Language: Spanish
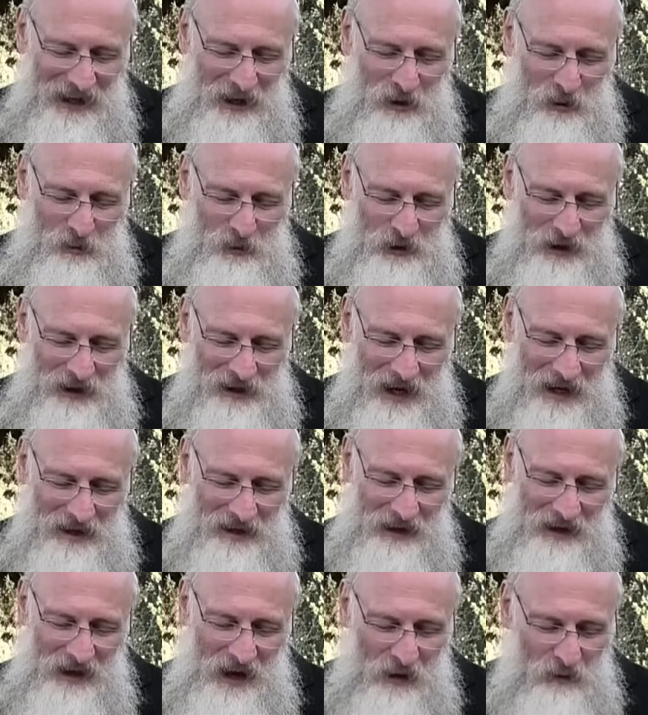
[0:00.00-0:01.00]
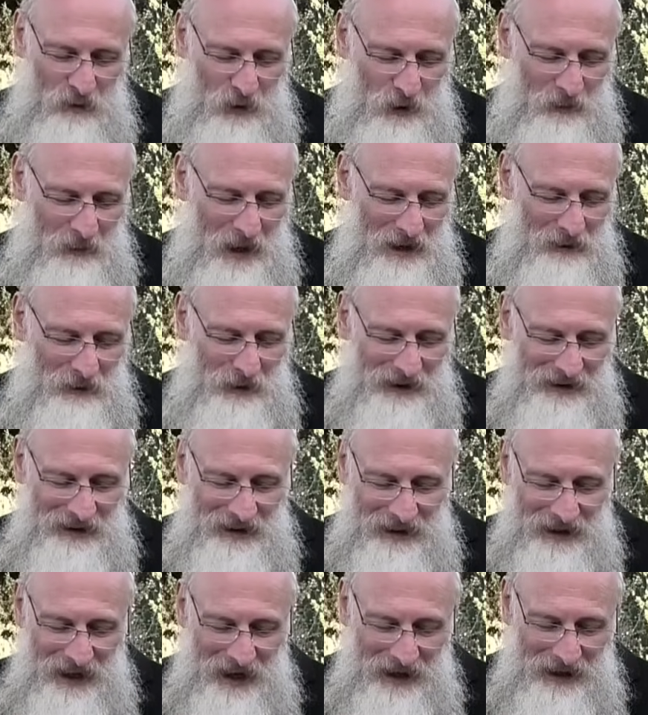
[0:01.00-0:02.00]
comunidad que ha formado
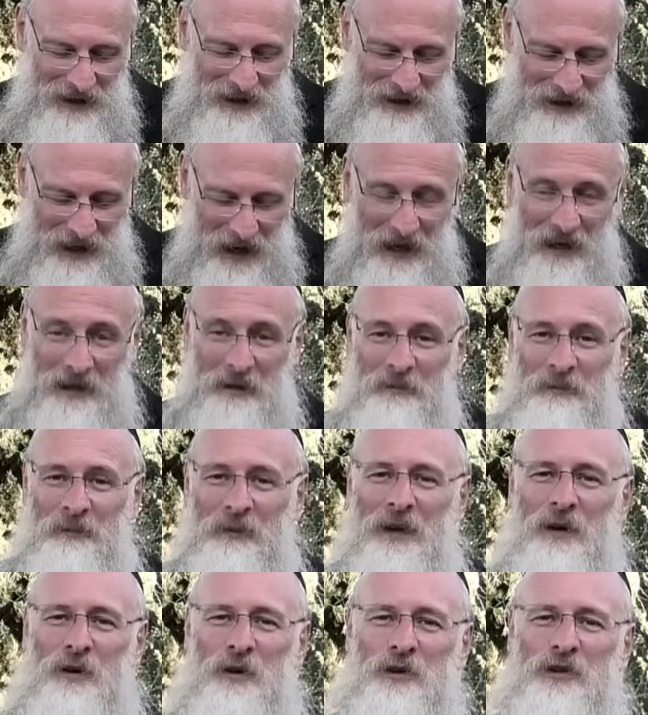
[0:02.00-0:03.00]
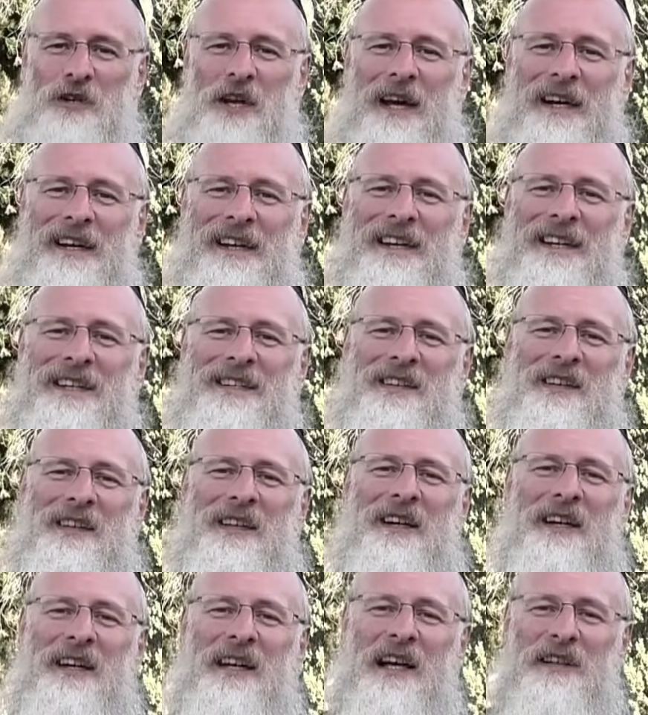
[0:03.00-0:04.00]
este gran canal. O sea que se
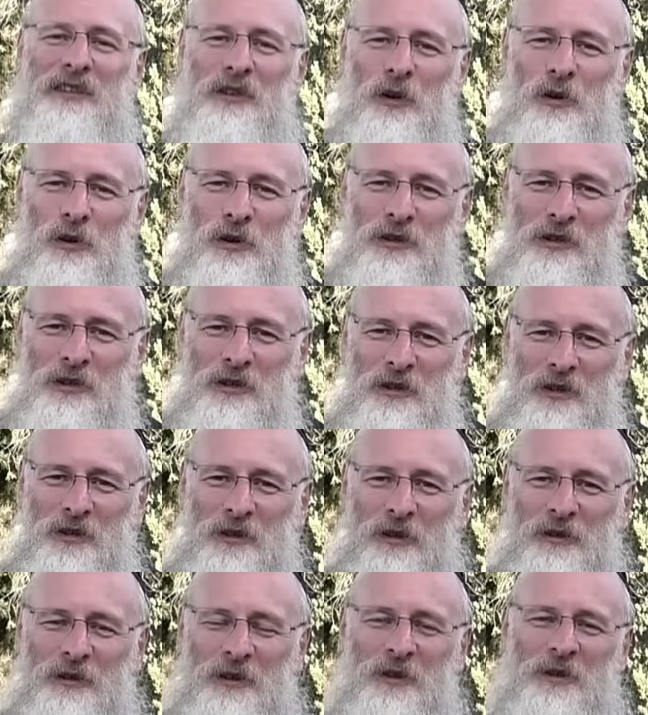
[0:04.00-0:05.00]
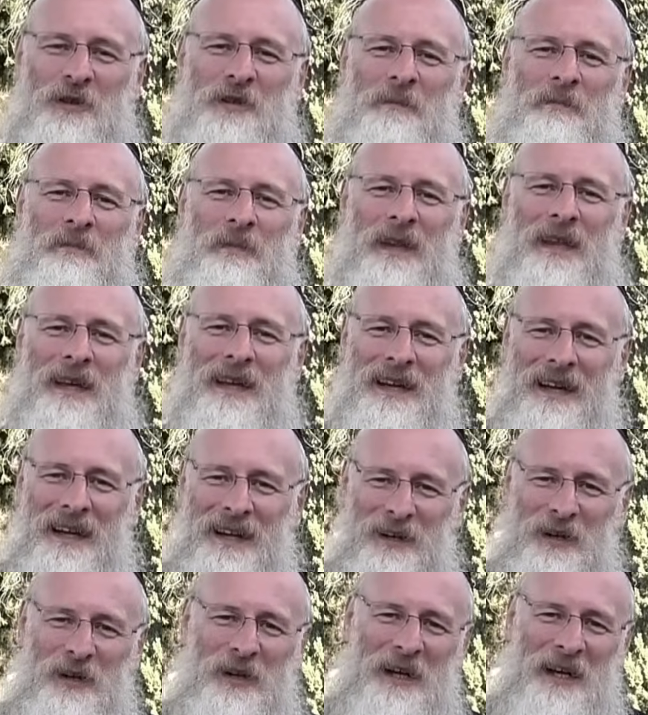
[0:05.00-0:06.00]
dirige a todos nosotros,
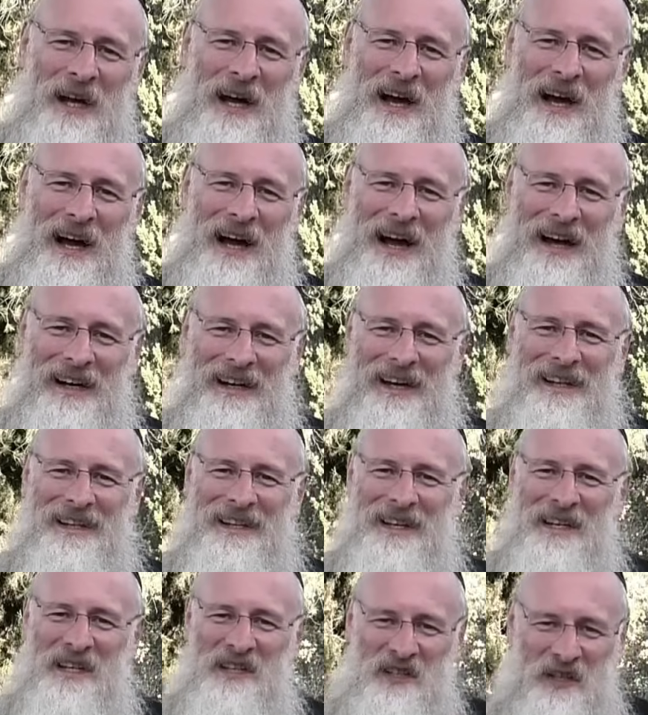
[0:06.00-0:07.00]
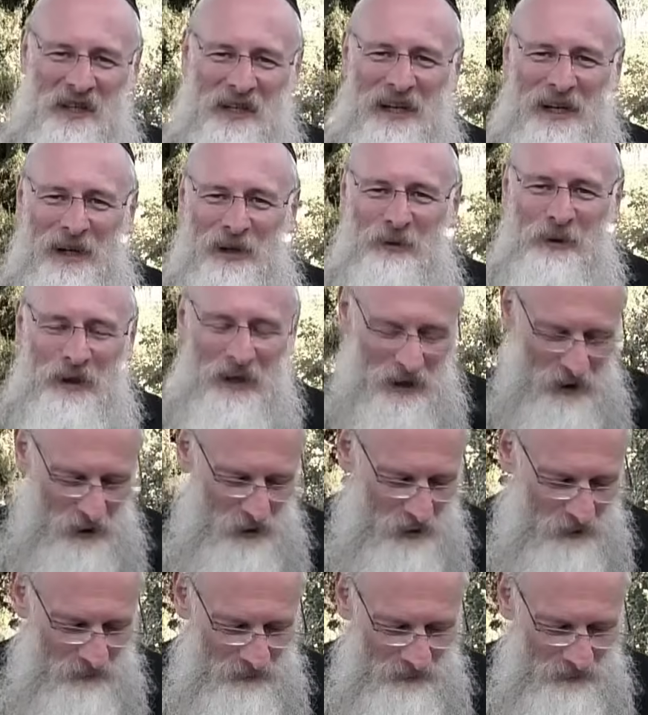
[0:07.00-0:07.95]
no deja a nadie sin incluirlo.